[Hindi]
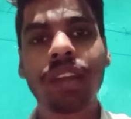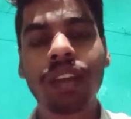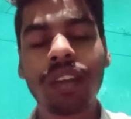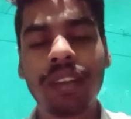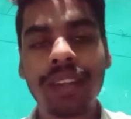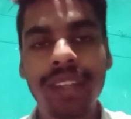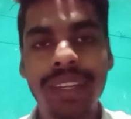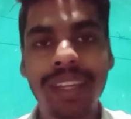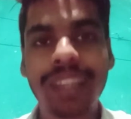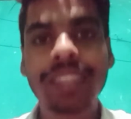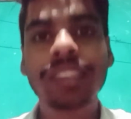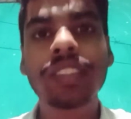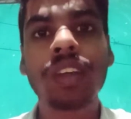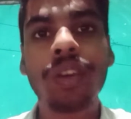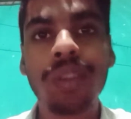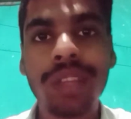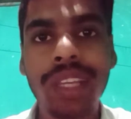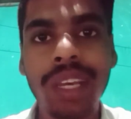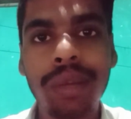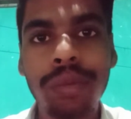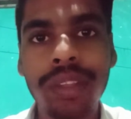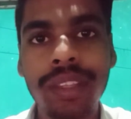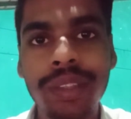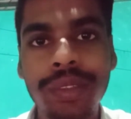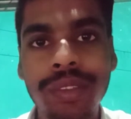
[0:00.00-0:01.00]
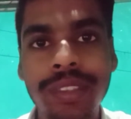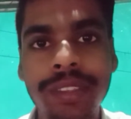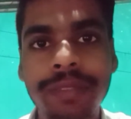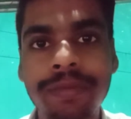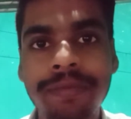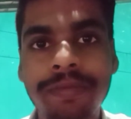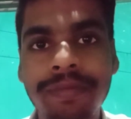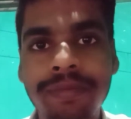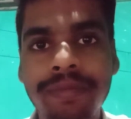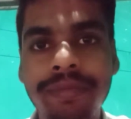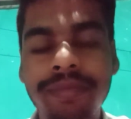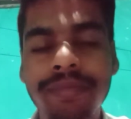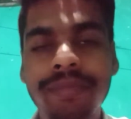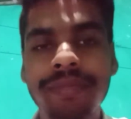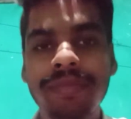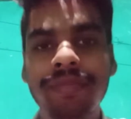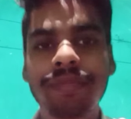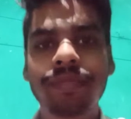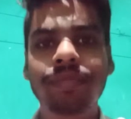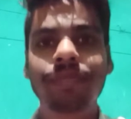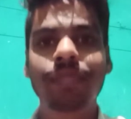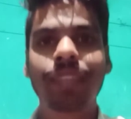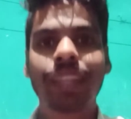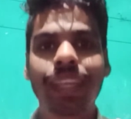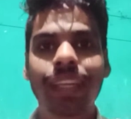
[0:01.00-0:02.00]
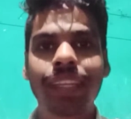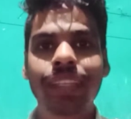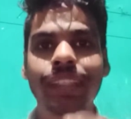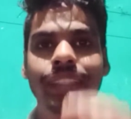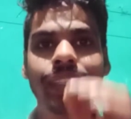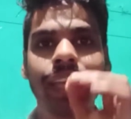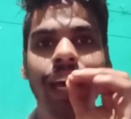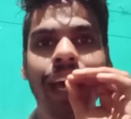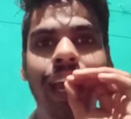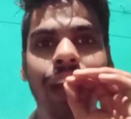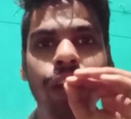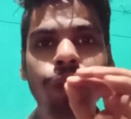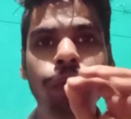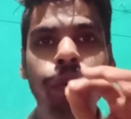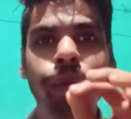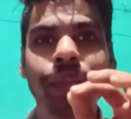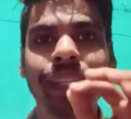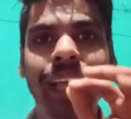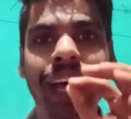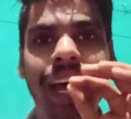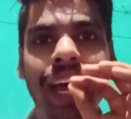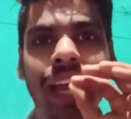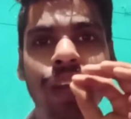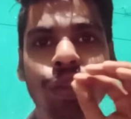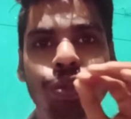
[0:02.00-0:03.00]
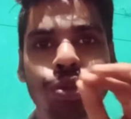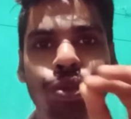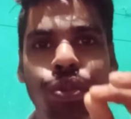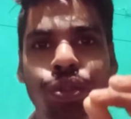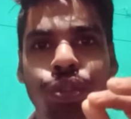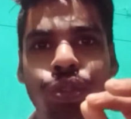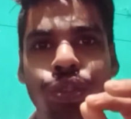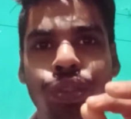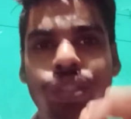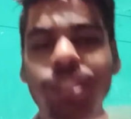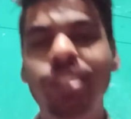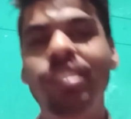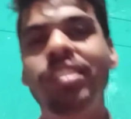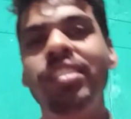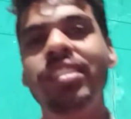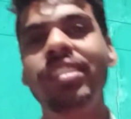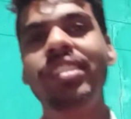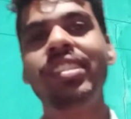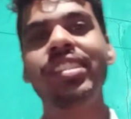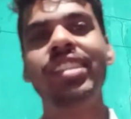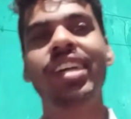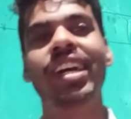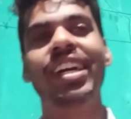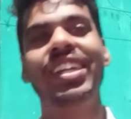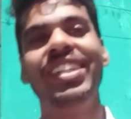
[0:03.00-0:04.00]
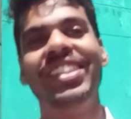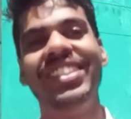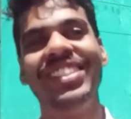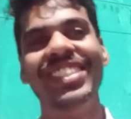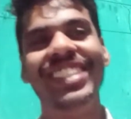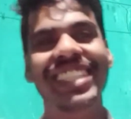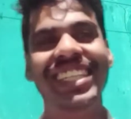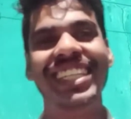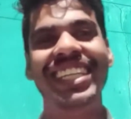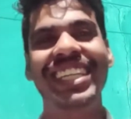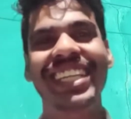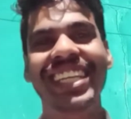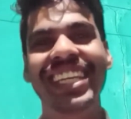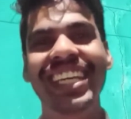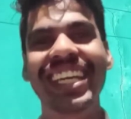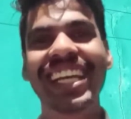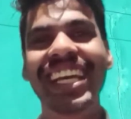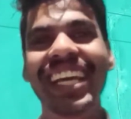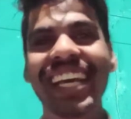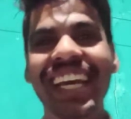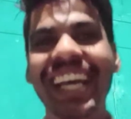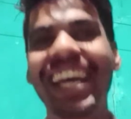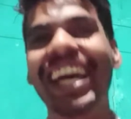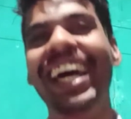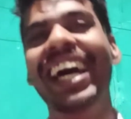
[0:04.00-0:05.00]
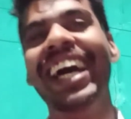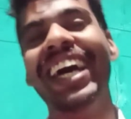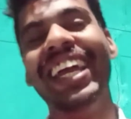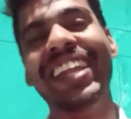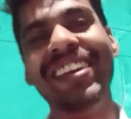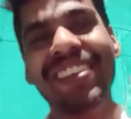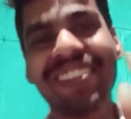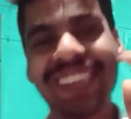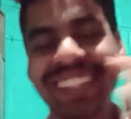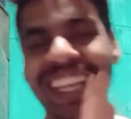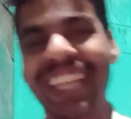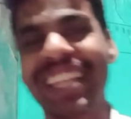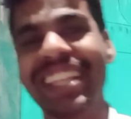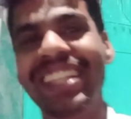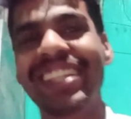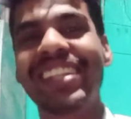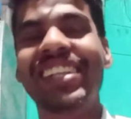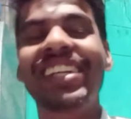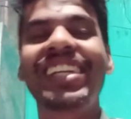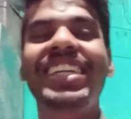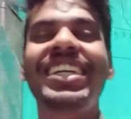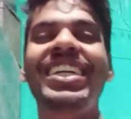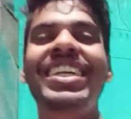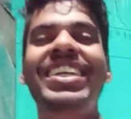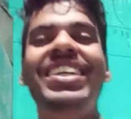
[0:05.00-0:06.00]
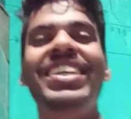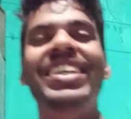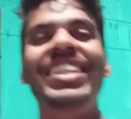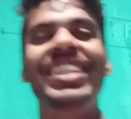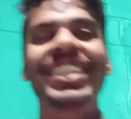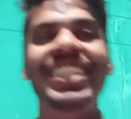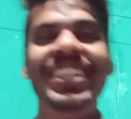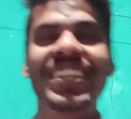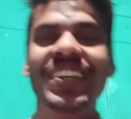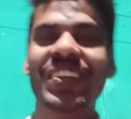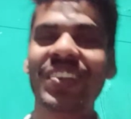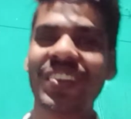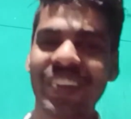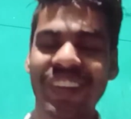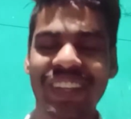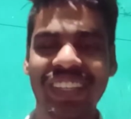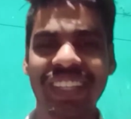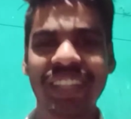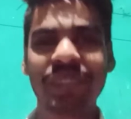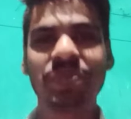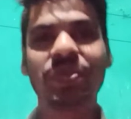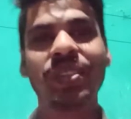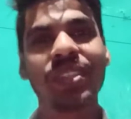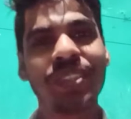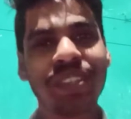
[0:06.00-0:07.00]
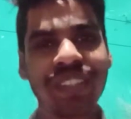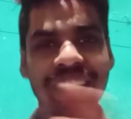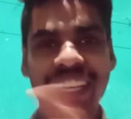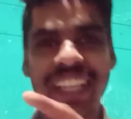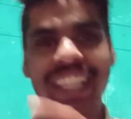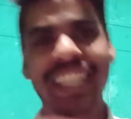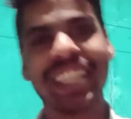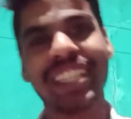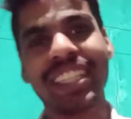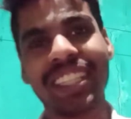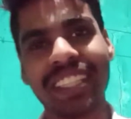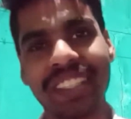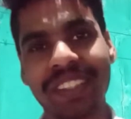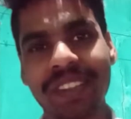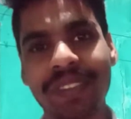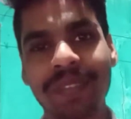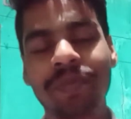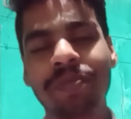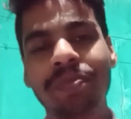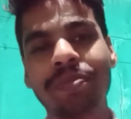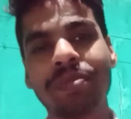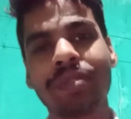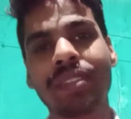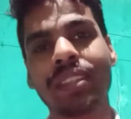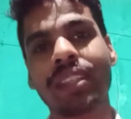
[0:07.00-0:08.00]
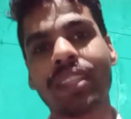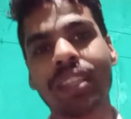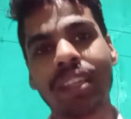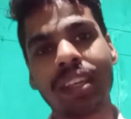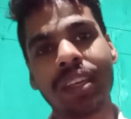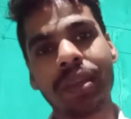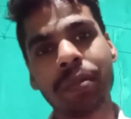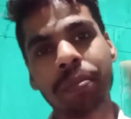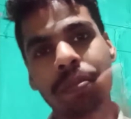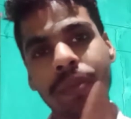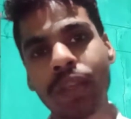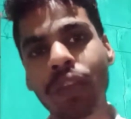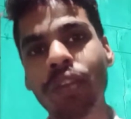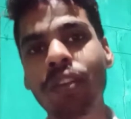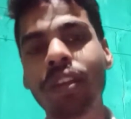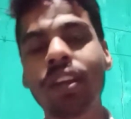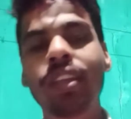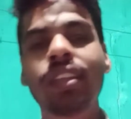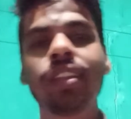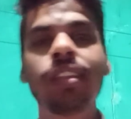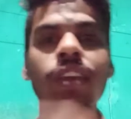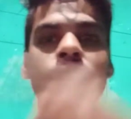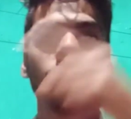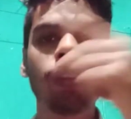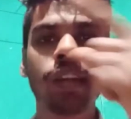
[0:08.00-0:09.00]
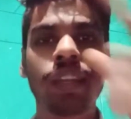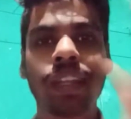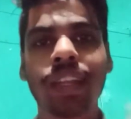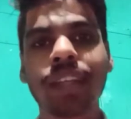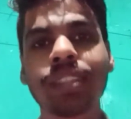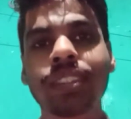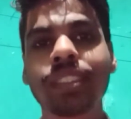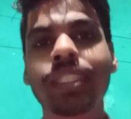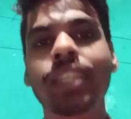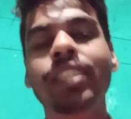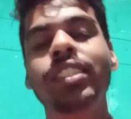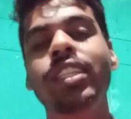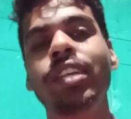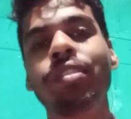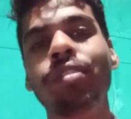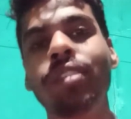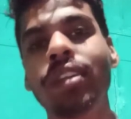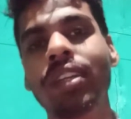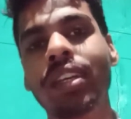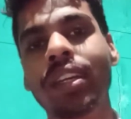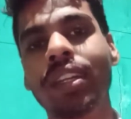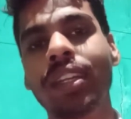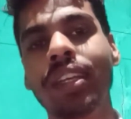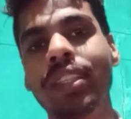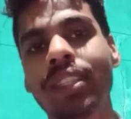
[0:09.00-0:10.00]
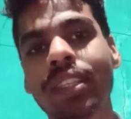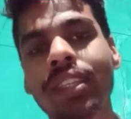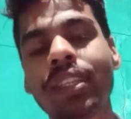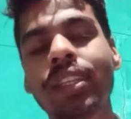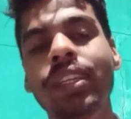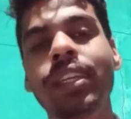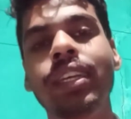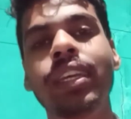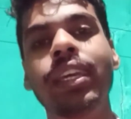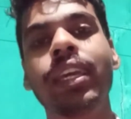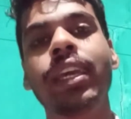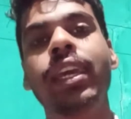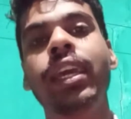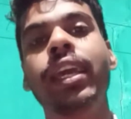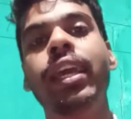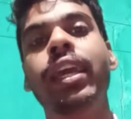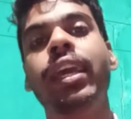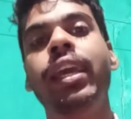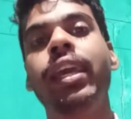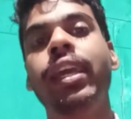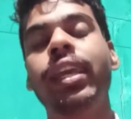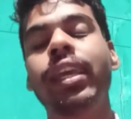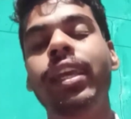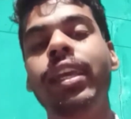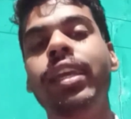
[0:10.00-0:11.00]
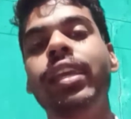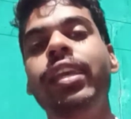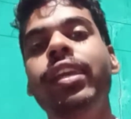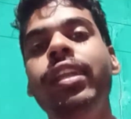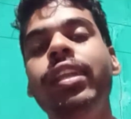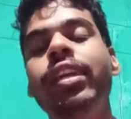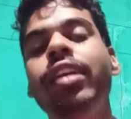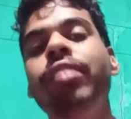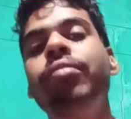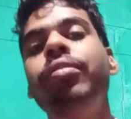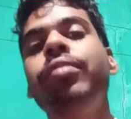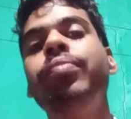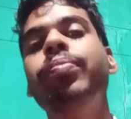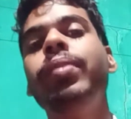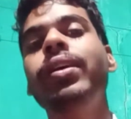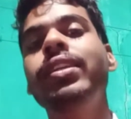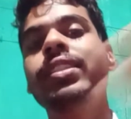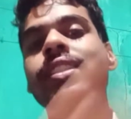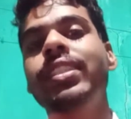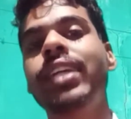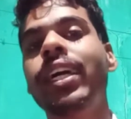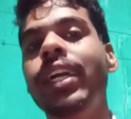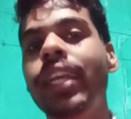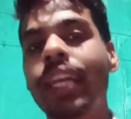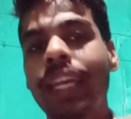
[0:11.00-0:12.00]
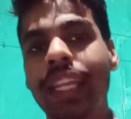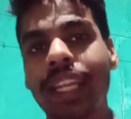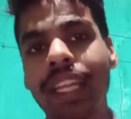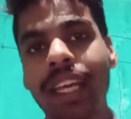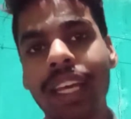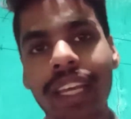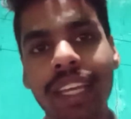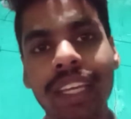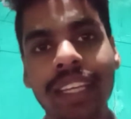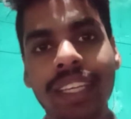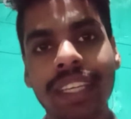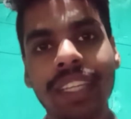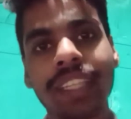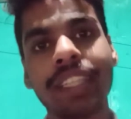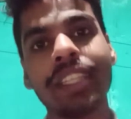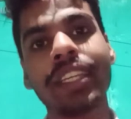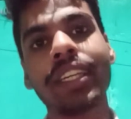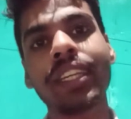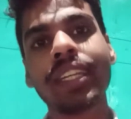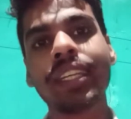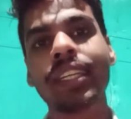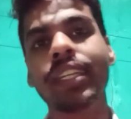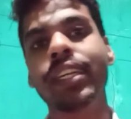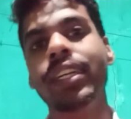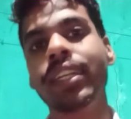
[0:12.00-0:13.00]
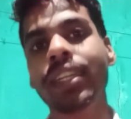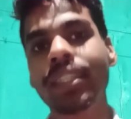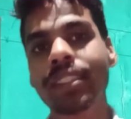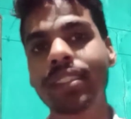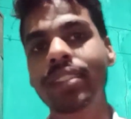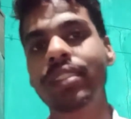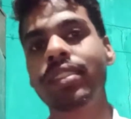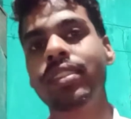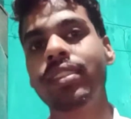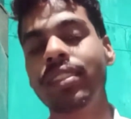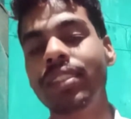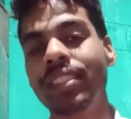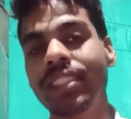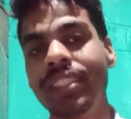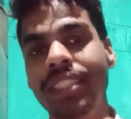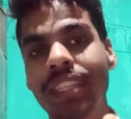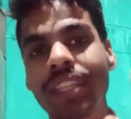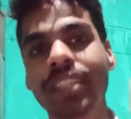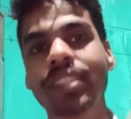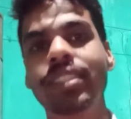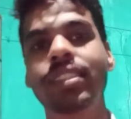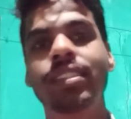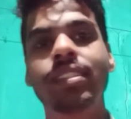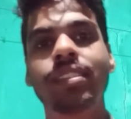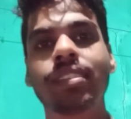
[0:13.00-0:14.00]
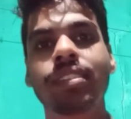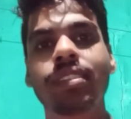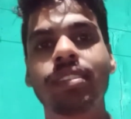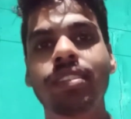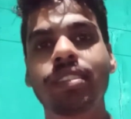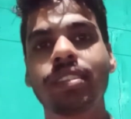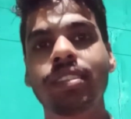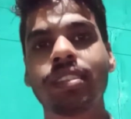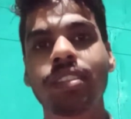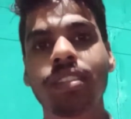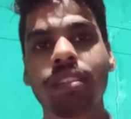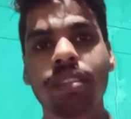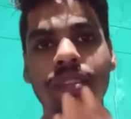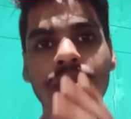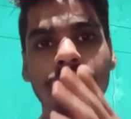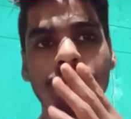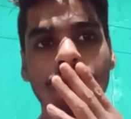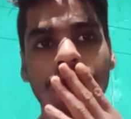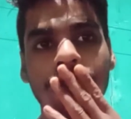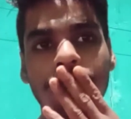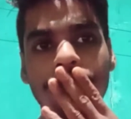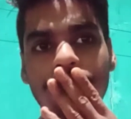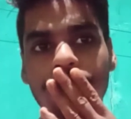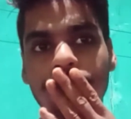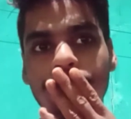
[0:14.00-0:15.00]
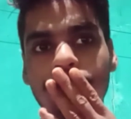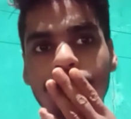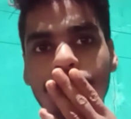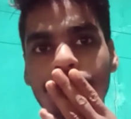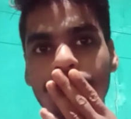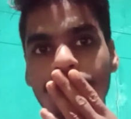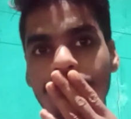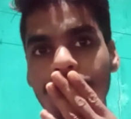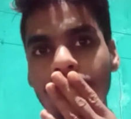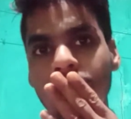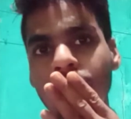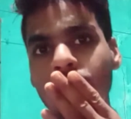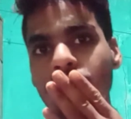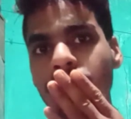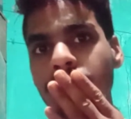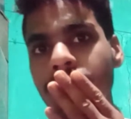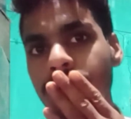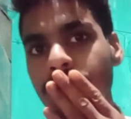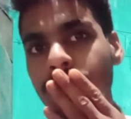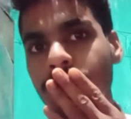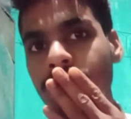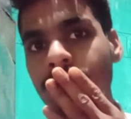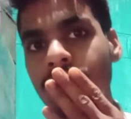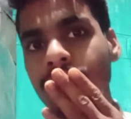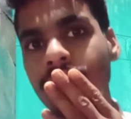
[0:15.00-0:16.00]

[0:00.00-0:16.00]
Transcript: ड्रग्स और क्या बोलते हैं उसे दाड़ो बदाड़ो दाड़ो दाड़ो अरे वो जान कॉटन पी हुई रखी थी पी हुई रखी थी और ड्रग्स का सेवन कर रही थी इनका विपक्ष का कहना है कि ये ड्रग्स ड्रग्स भाई